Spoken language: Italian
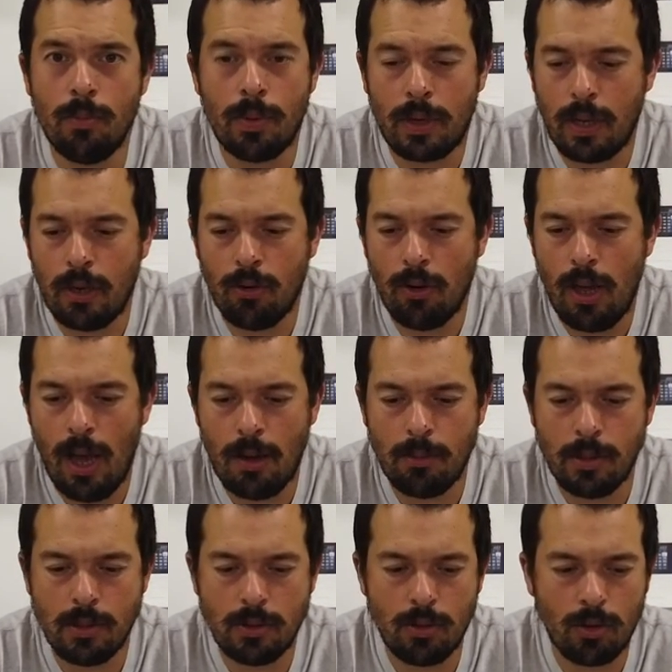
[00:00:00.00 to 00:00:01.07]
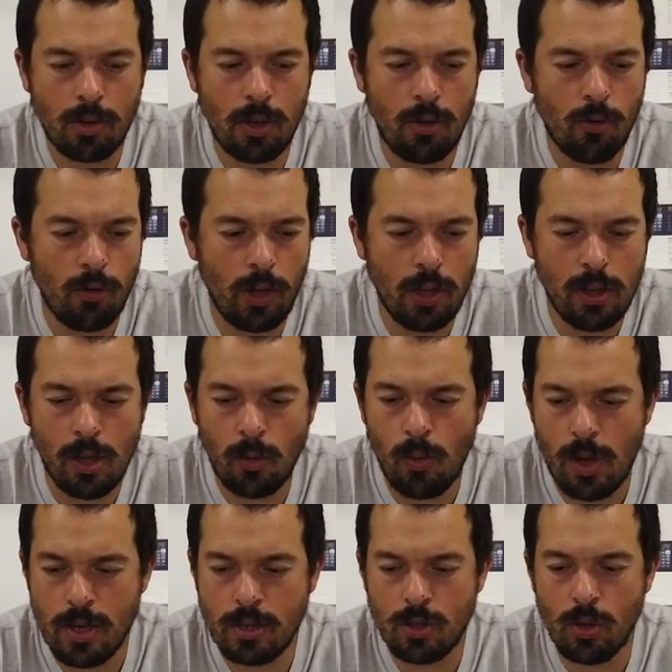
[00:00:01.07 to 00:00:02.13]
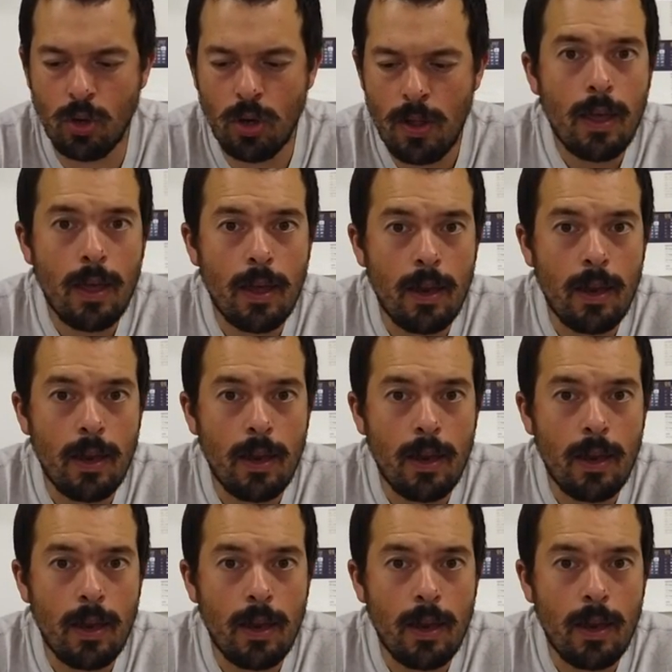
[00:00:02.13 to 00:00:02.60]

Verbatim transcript: perché non è Amazon che lo vende questo,